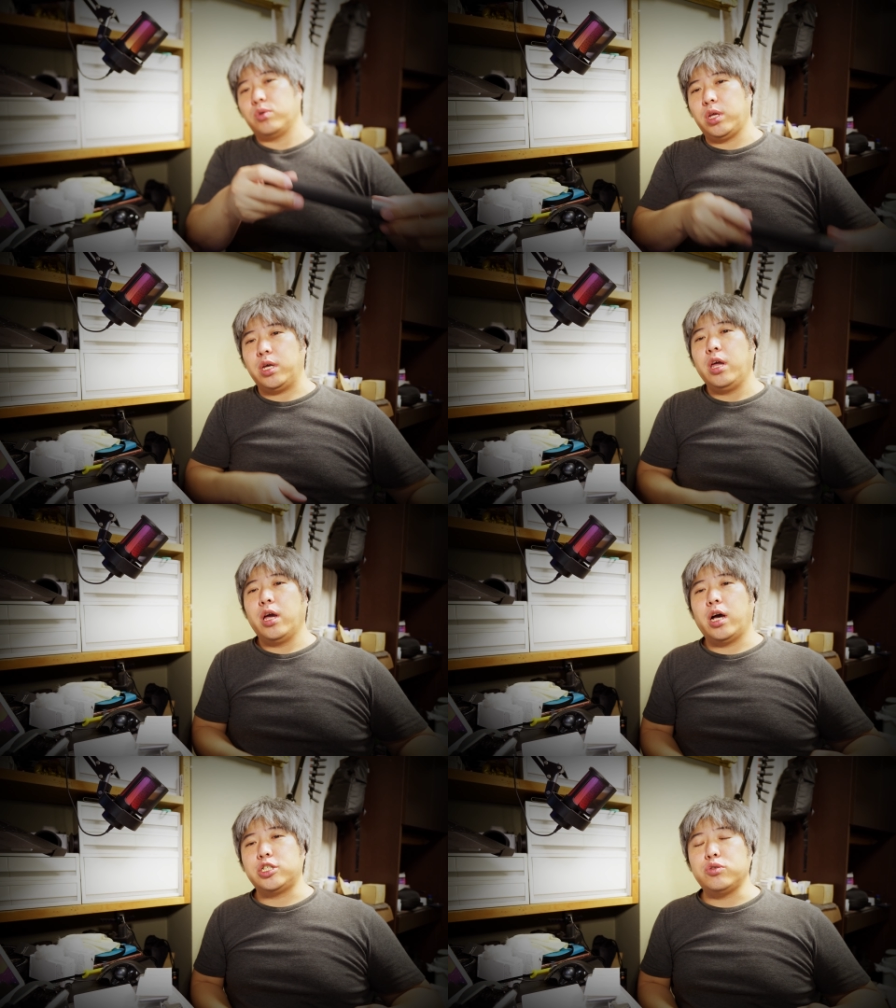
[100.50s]
で
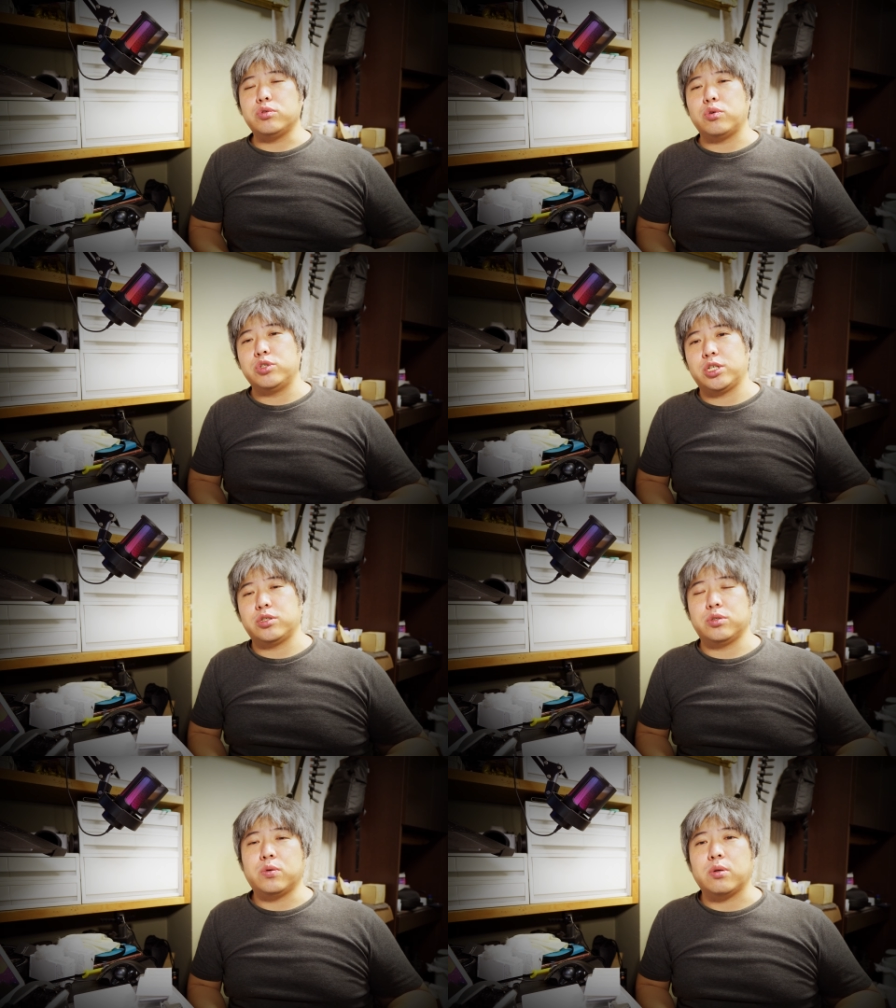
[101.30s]
足を装
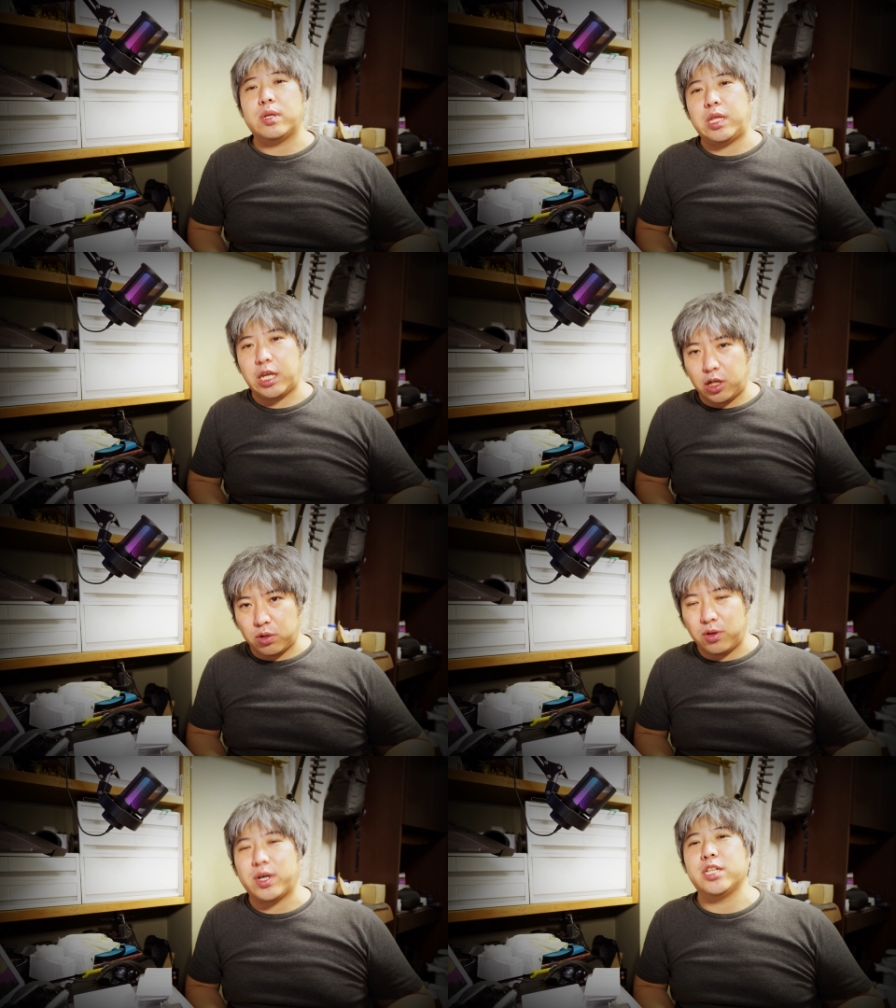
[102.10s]
着することはできる
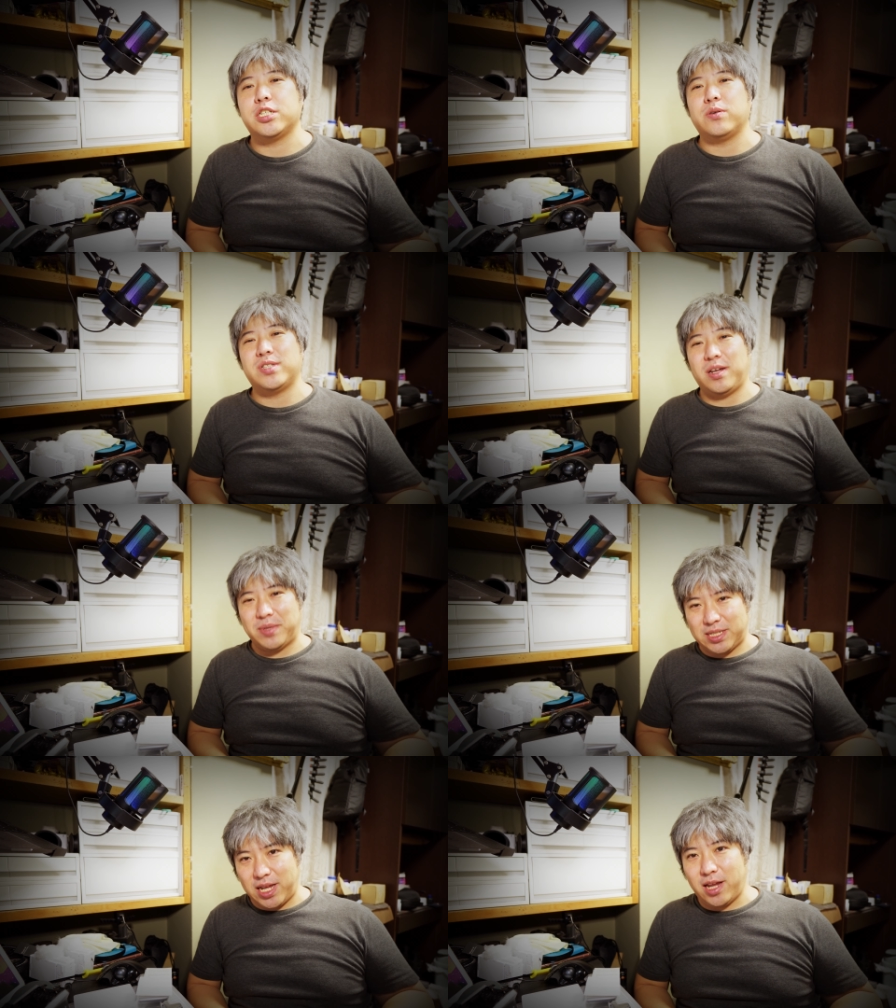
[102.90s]
という感じでござい
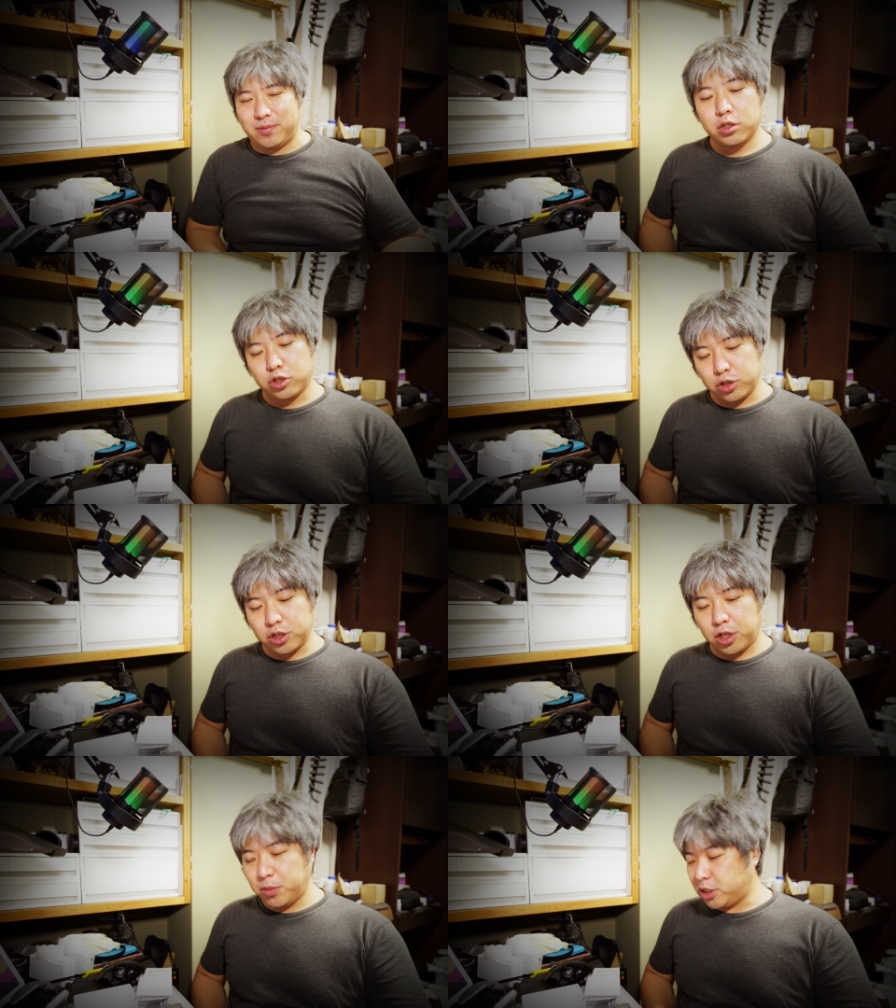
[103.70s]
ますね
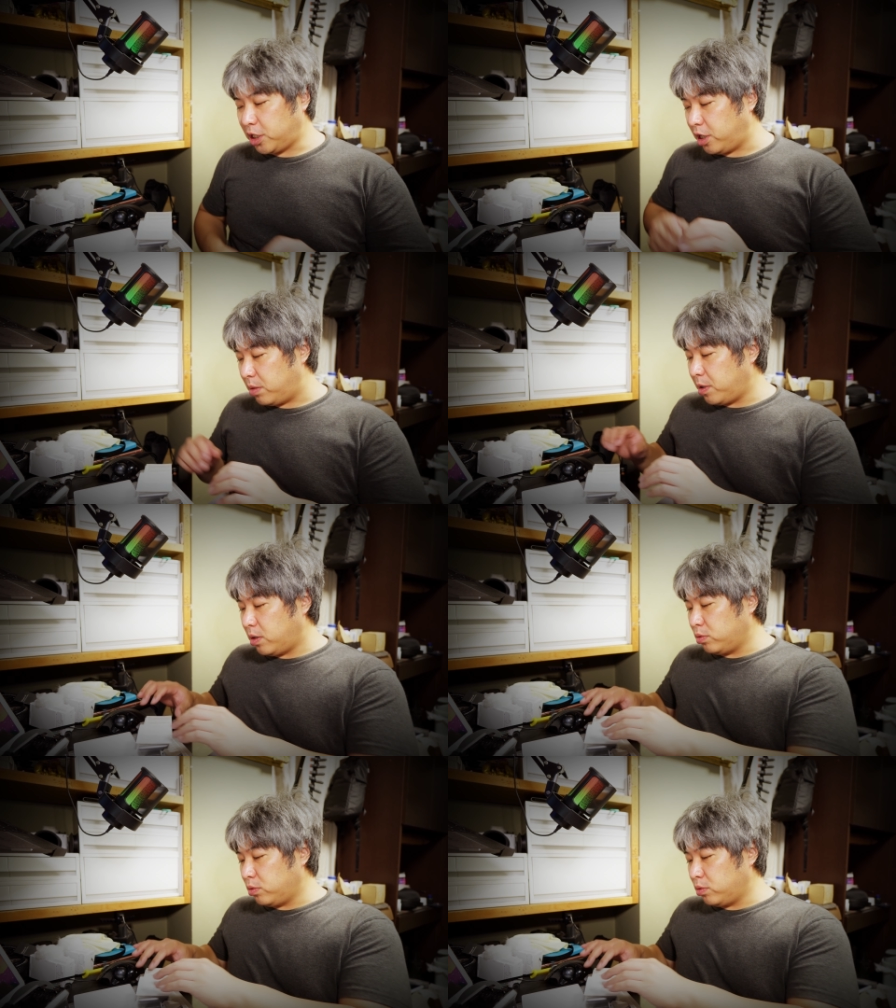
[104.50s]
続きまして、まあ、